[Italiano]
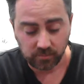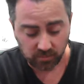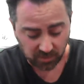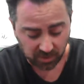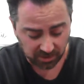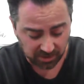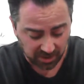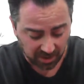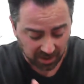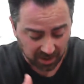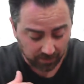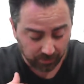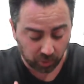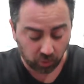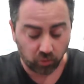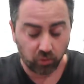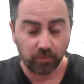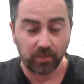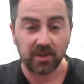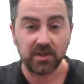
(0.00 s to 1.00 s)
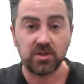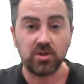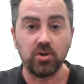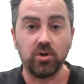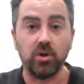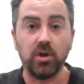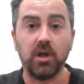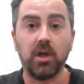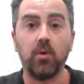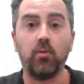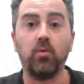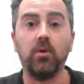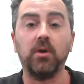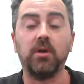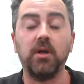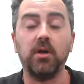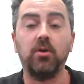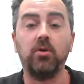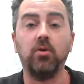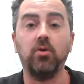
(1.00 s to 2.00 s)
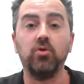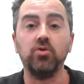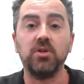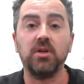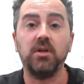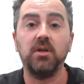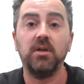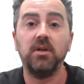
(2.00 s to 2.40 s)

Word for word: dalla preoccupazione che qualche cosa